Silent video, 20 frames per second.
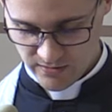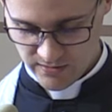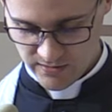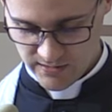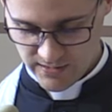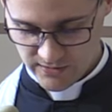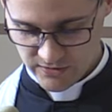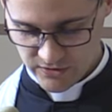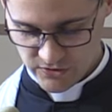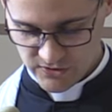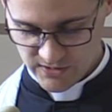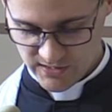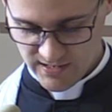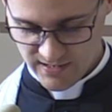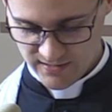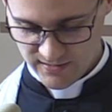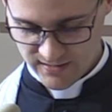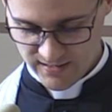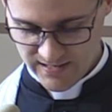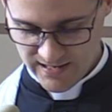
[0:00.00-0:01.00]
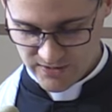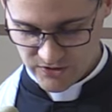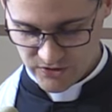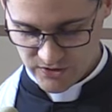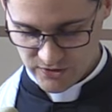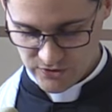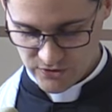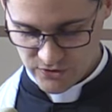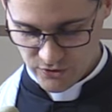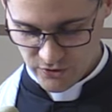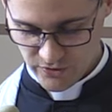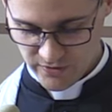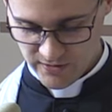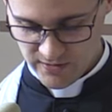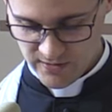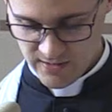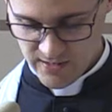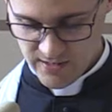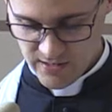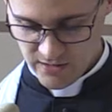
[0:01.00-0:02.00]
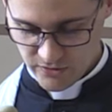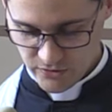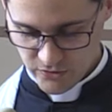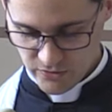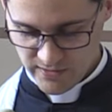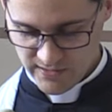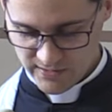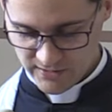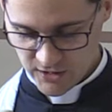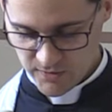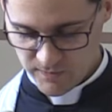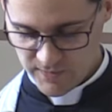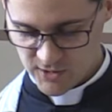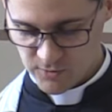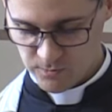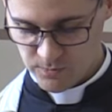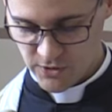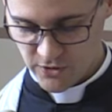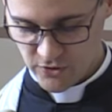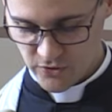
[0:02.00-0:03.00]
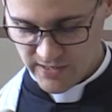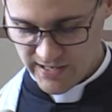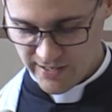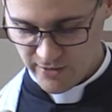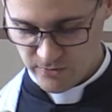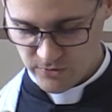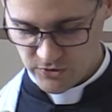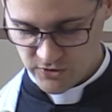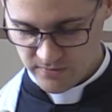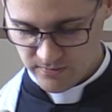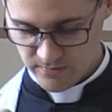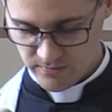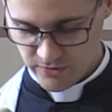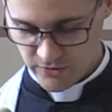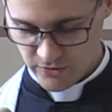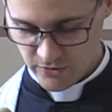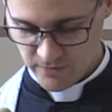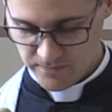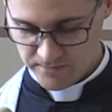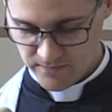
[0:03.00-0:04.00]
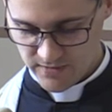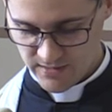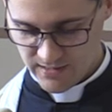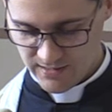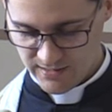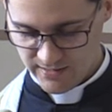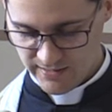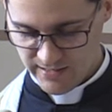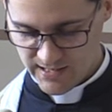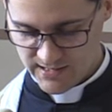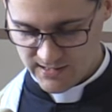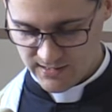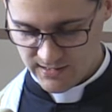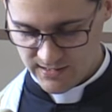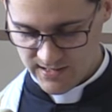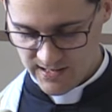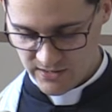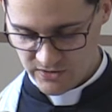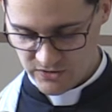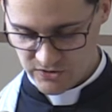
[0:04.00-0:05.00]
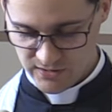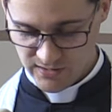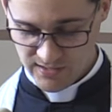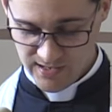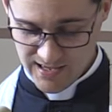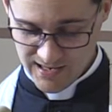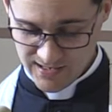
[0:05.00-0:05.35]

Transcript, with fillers: heretyckiej anglikańskiej strony, to natychmiast przekonają się do religii anglikańskiej.